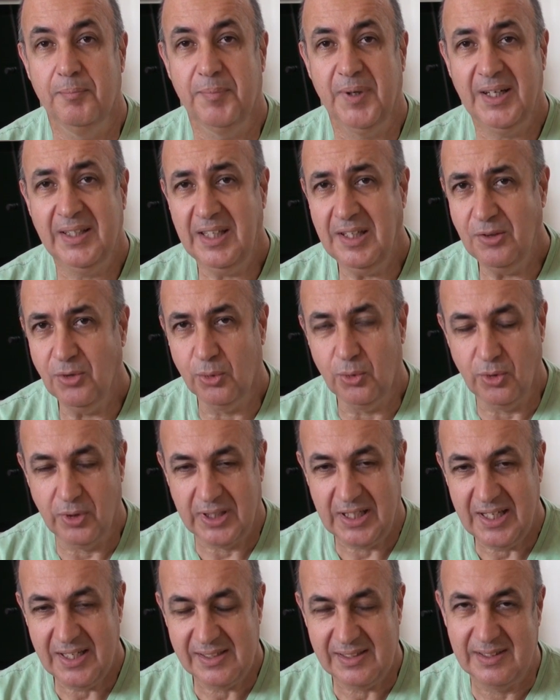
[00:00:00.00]
Para quem não
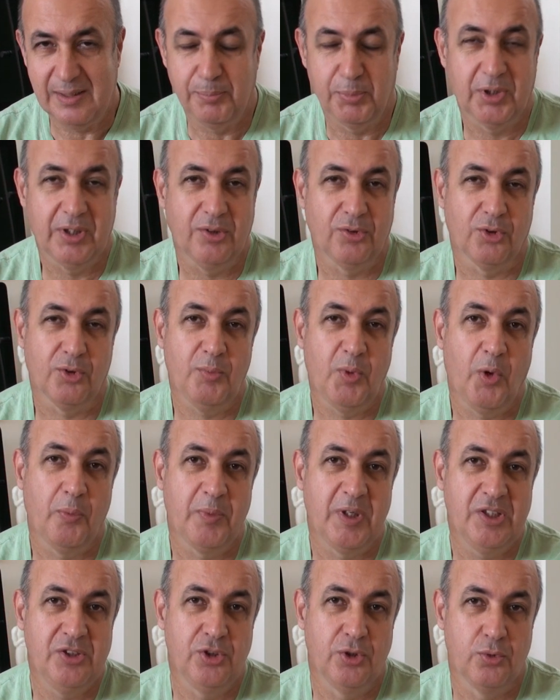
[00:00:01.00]
conhece, porque
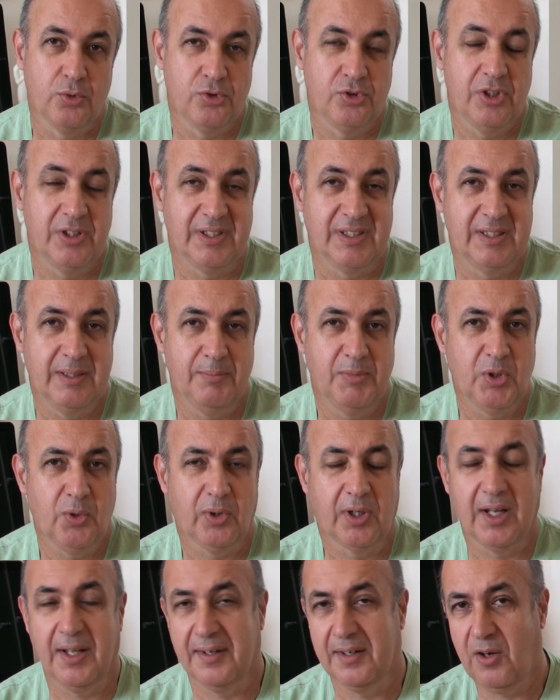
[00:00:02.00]
normalmente eu uso esse meu
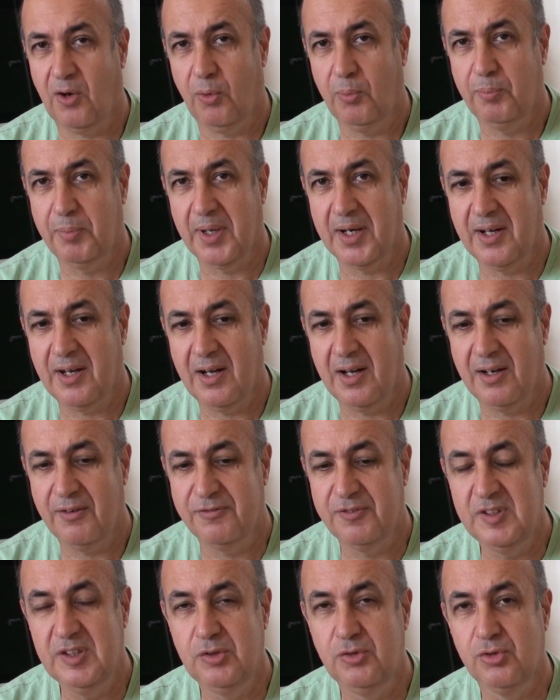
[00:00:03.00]
canal para
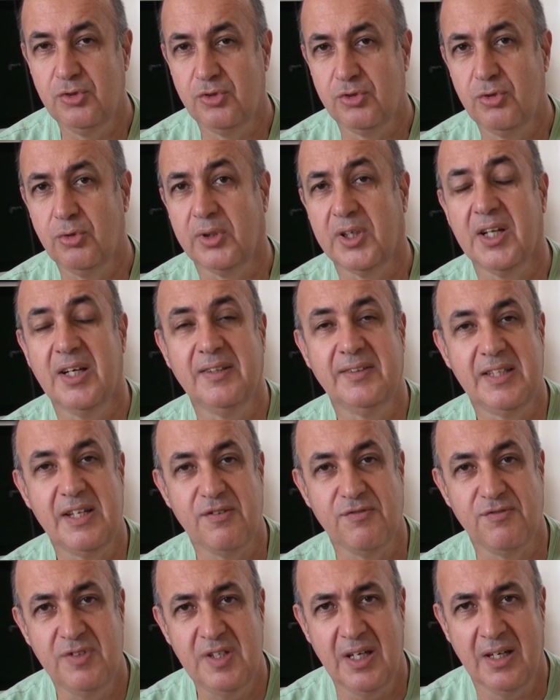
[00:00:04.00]
vídeos do CRAN
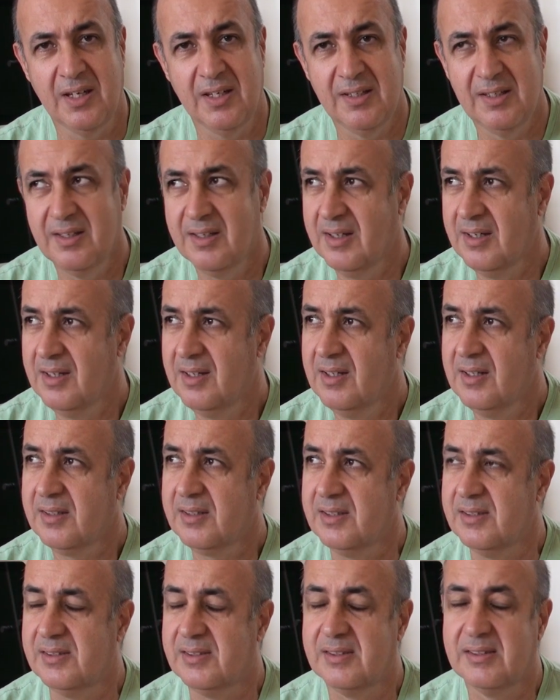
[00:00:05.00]
TV,
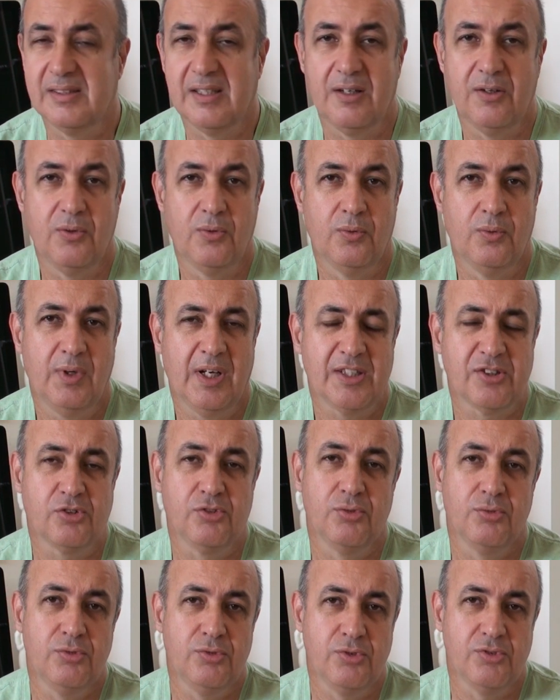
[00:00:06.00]
que são
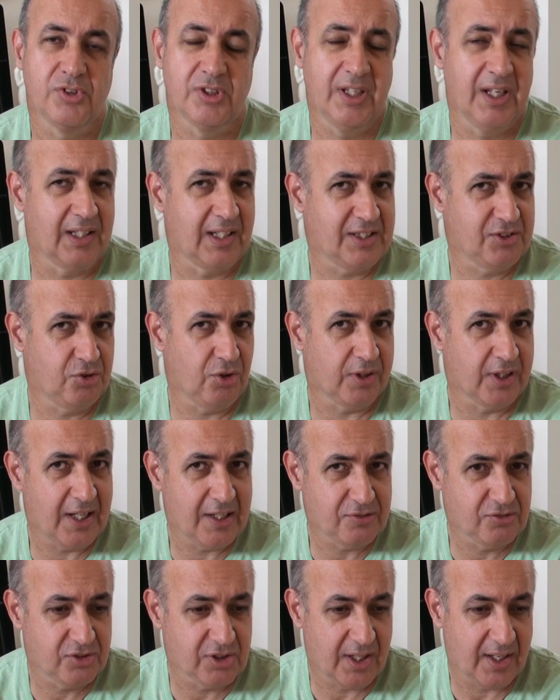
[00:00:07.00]
assuntos
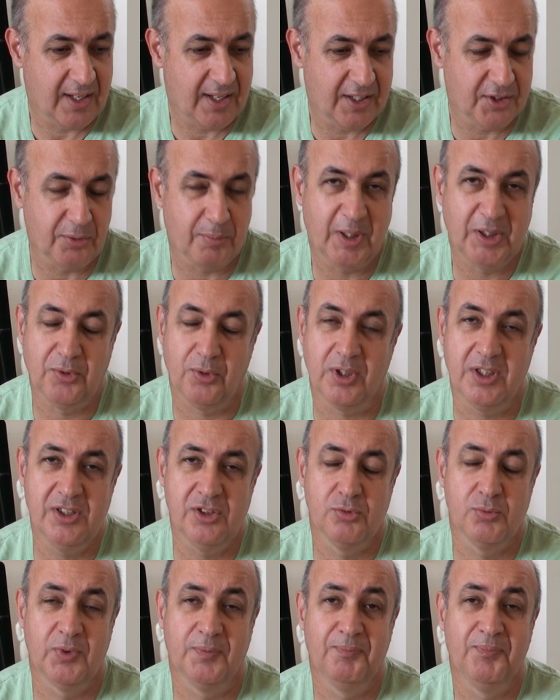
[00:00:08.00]
relacionados a
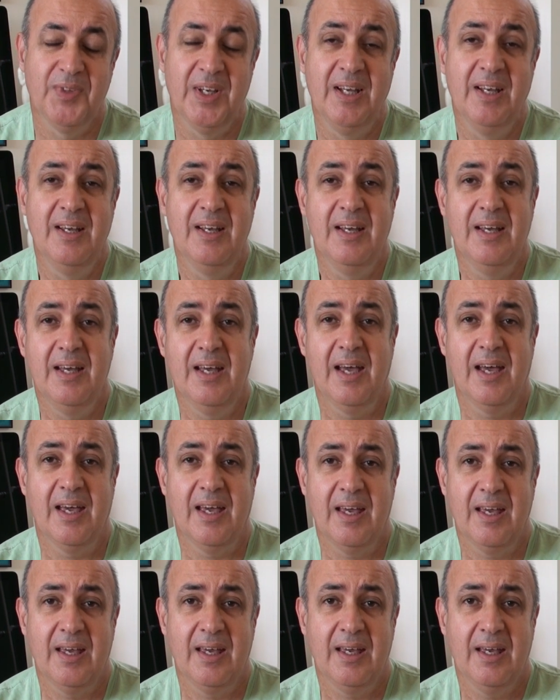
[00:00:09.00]
radioamadorismo,
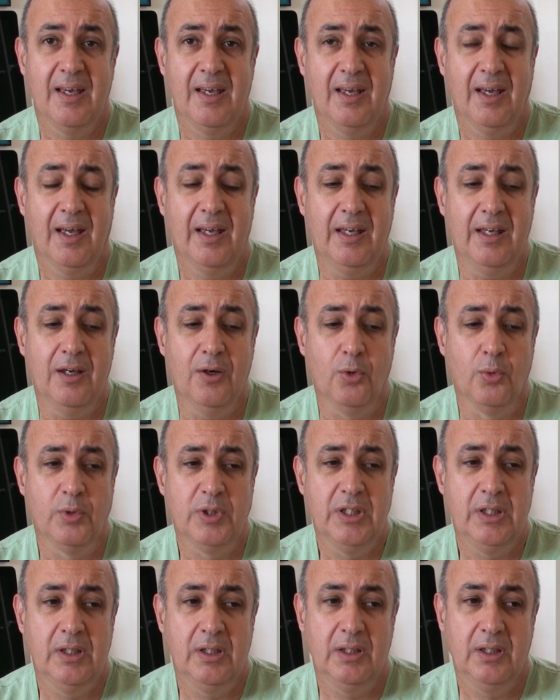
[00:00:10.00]
é, eu
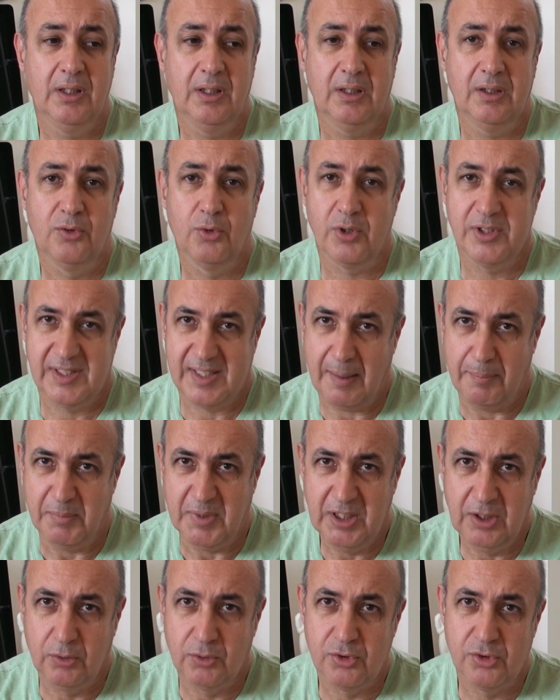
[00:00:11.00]
e dois
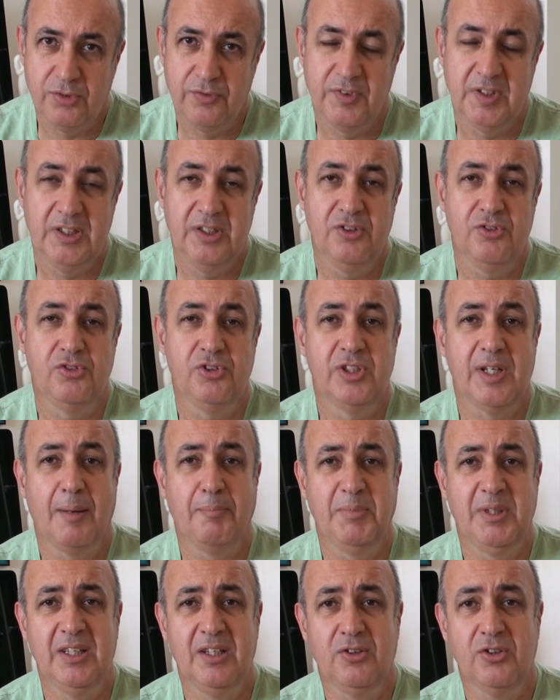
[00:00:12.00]
amigos, o Vinícius e a
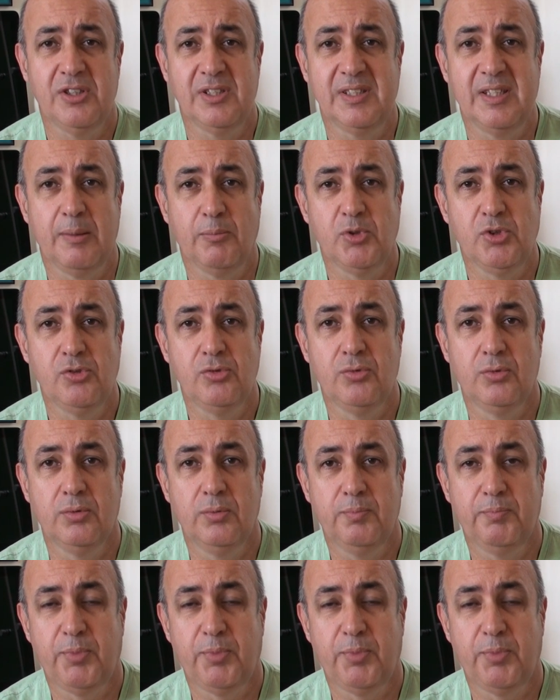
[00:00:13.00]
Bia, nós temos um